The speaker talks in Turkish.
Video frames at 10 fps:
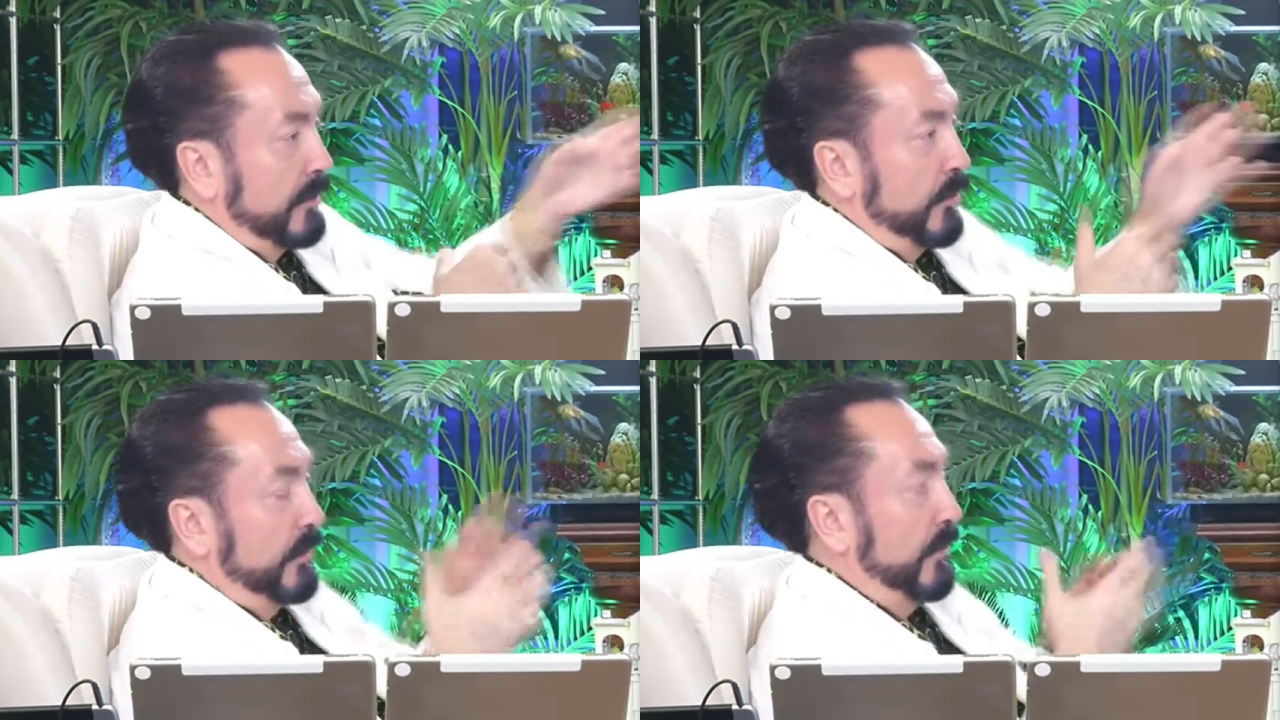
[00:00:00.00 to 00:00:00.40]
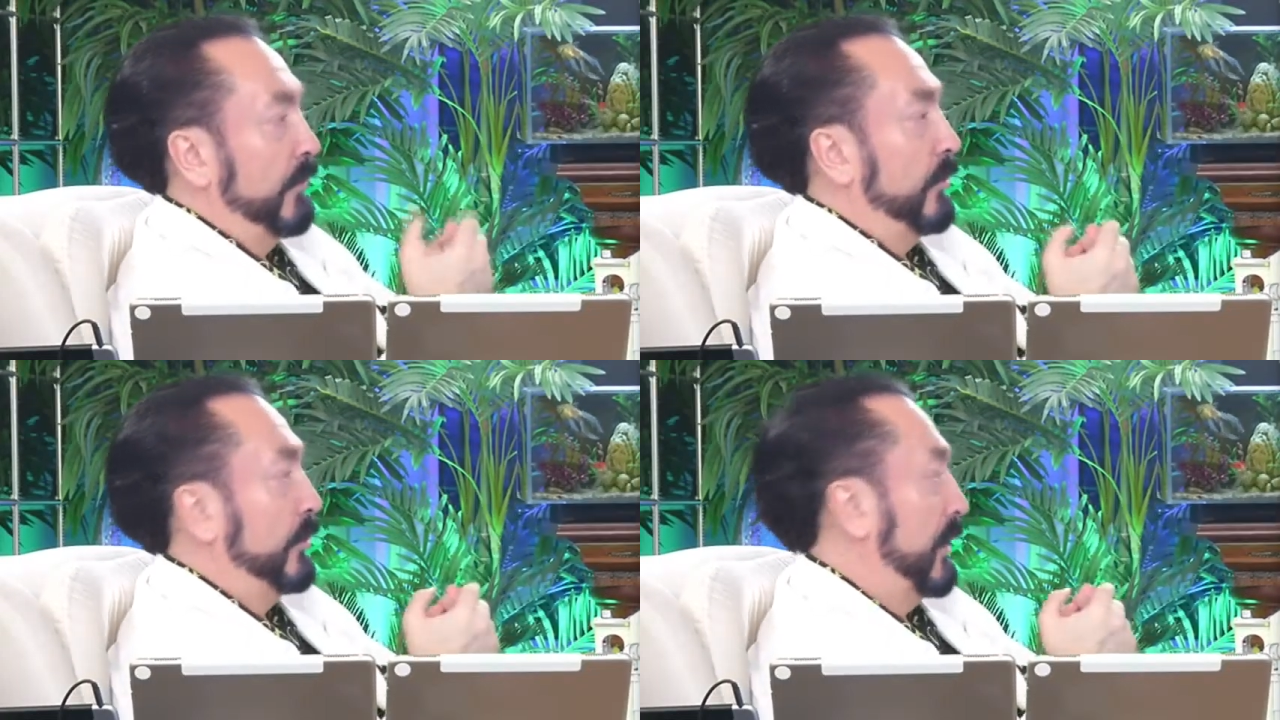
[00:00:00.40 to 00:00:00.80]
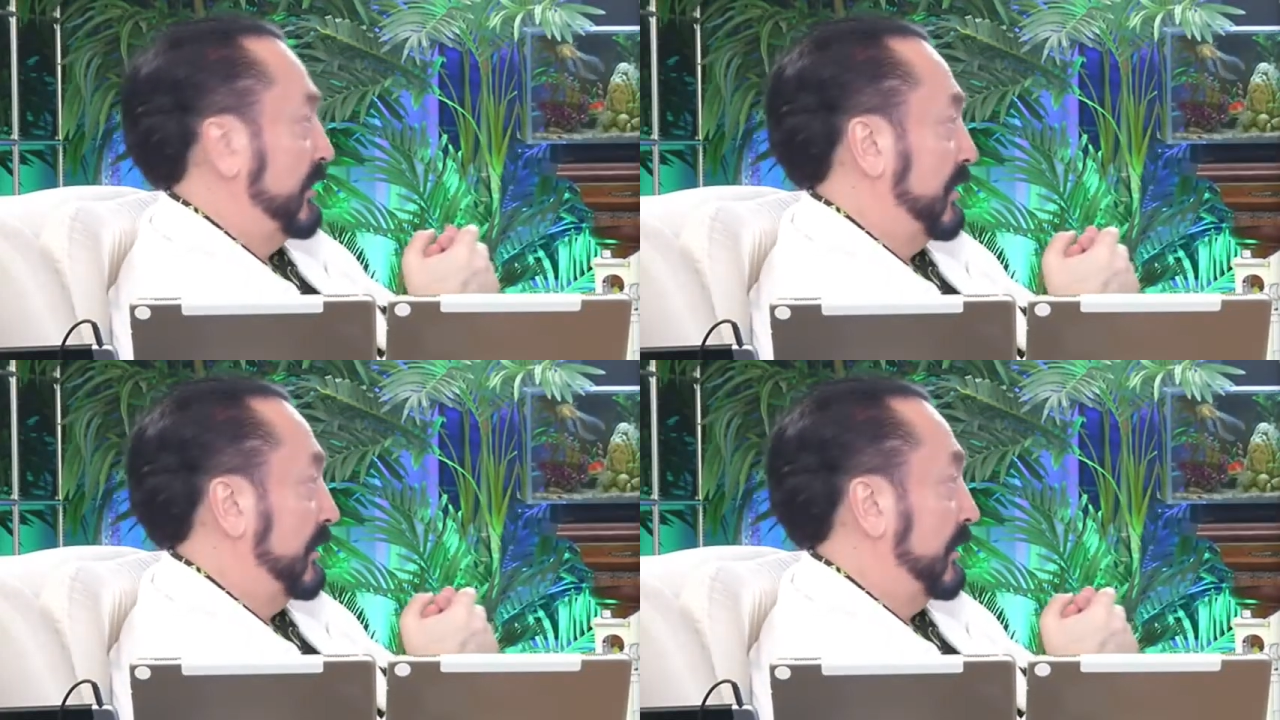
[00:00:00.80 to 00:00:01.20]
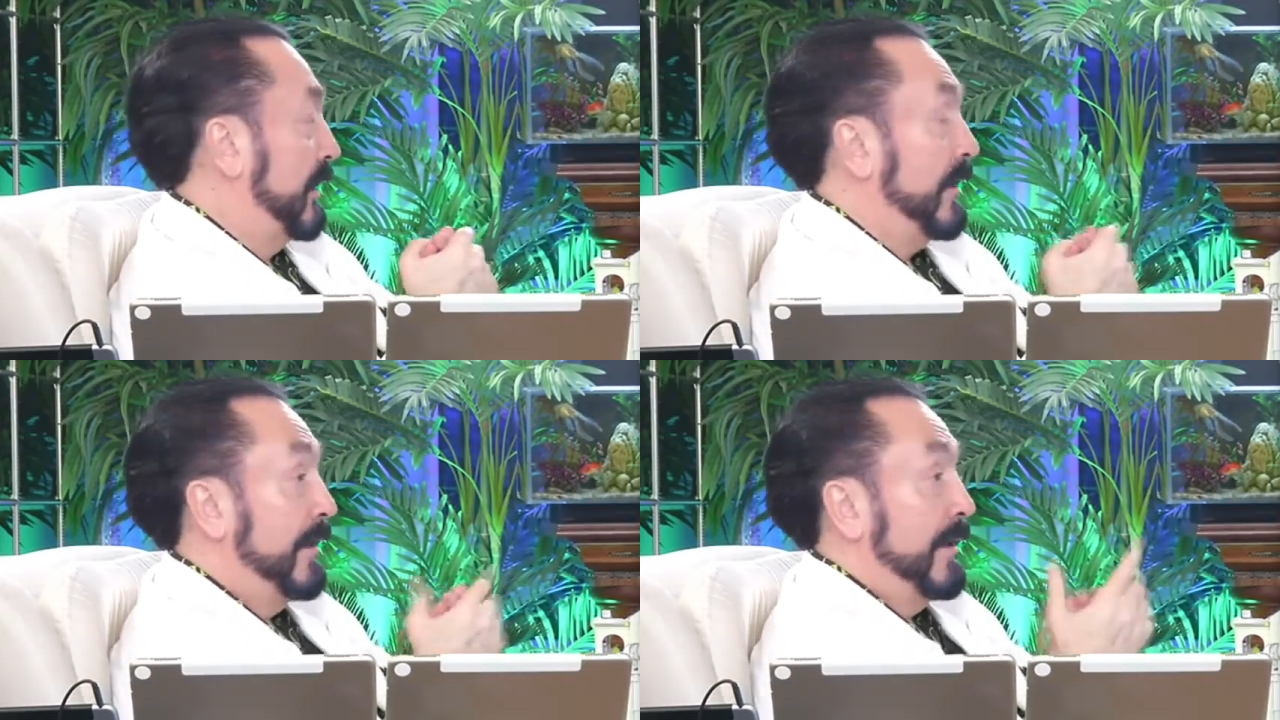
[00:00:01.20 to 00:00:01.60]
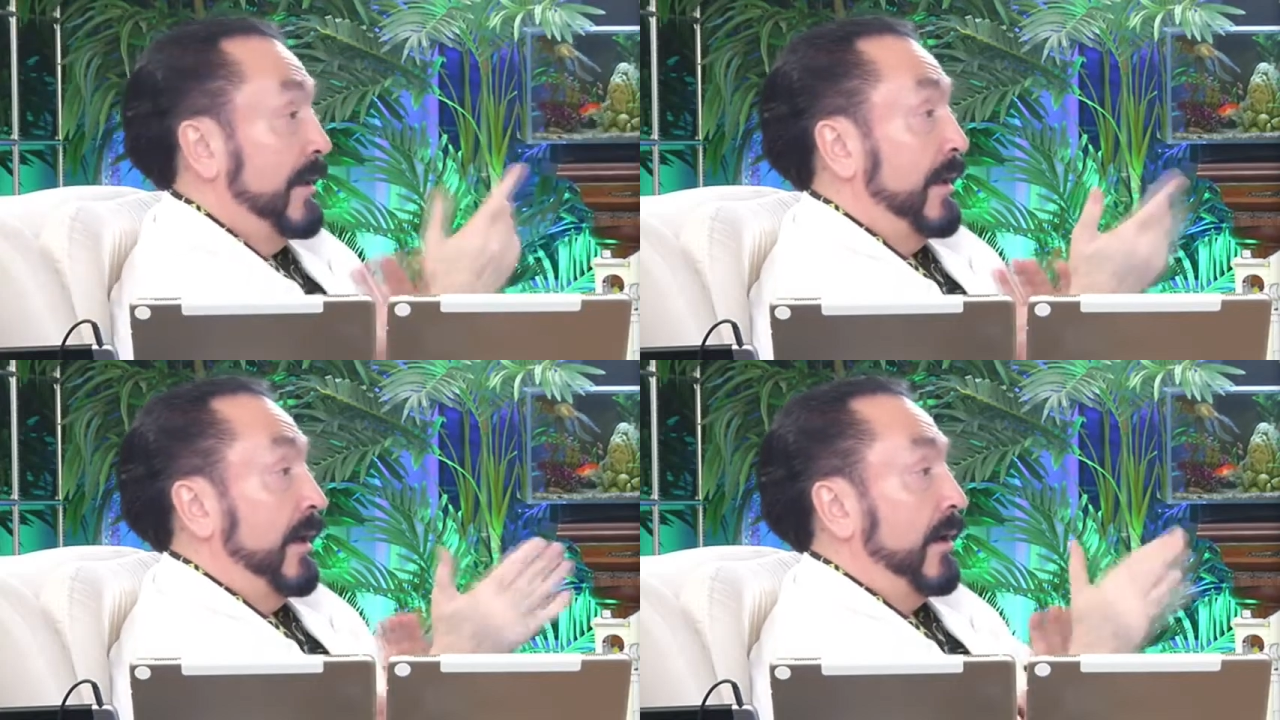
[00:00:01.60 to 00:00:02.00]
öbür tarafına bakıyor akitli.
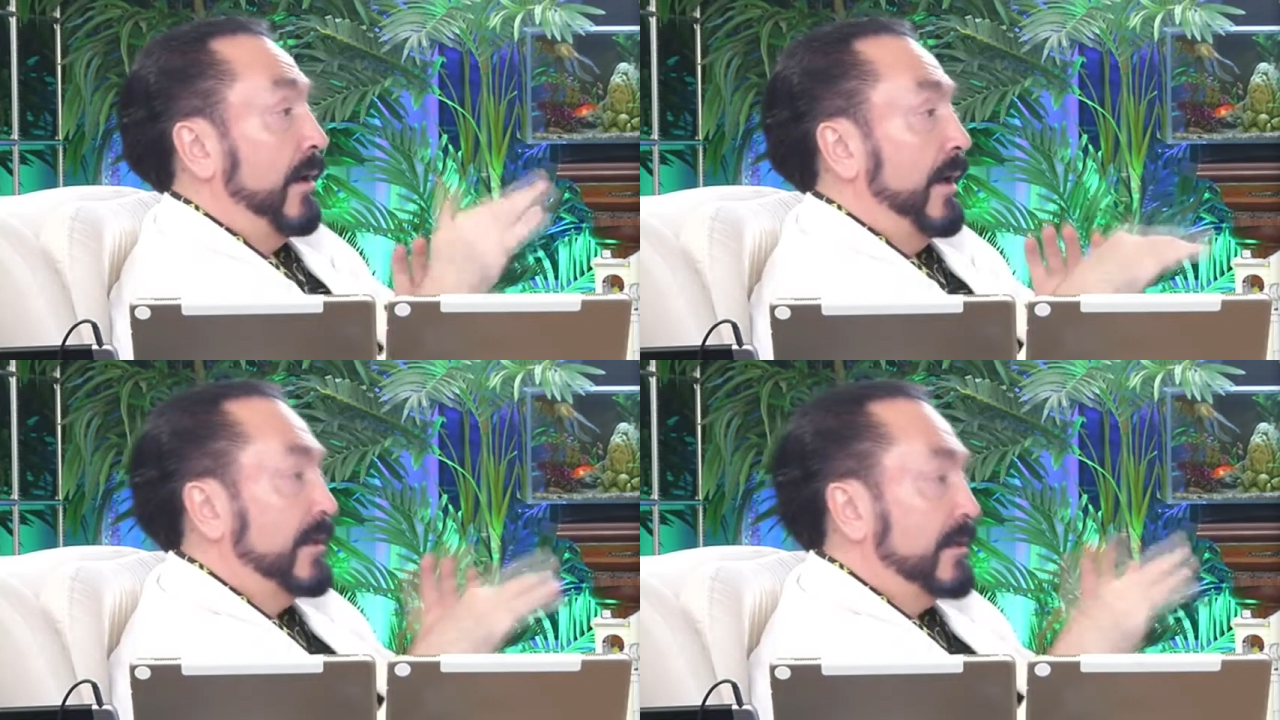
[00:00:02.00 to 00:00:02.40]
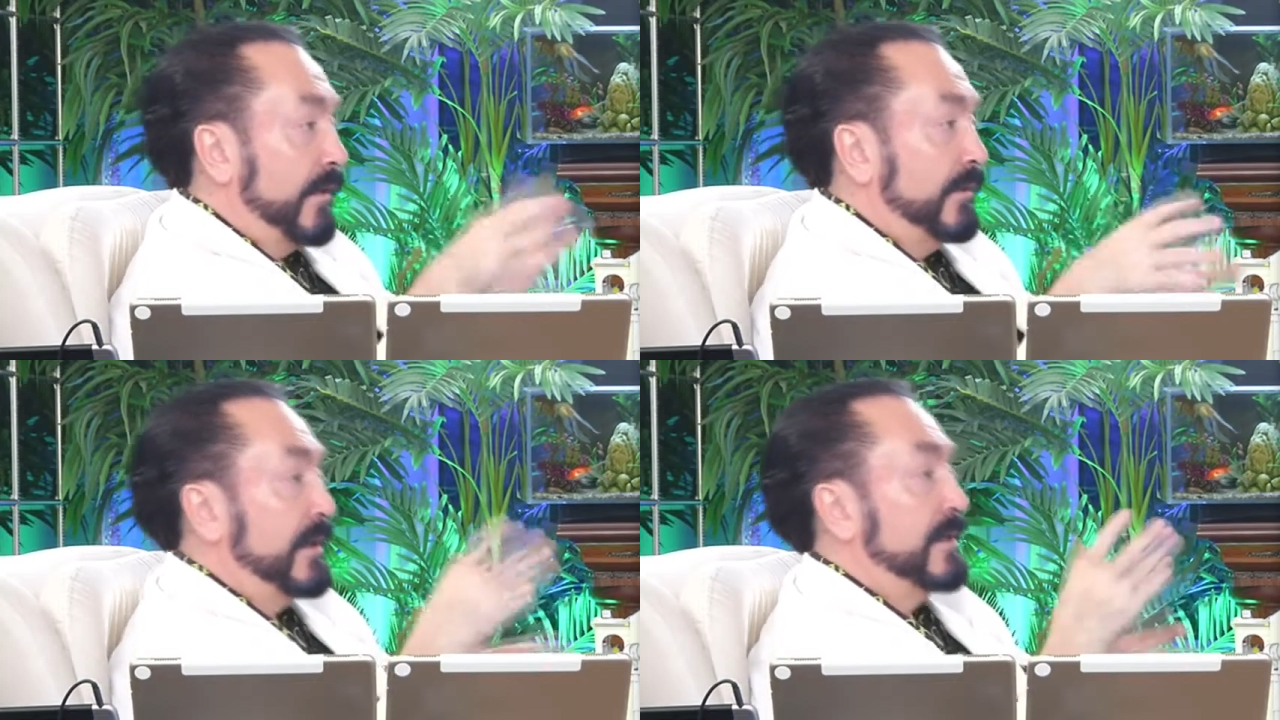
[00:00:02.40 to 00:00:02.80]
Etrafındaki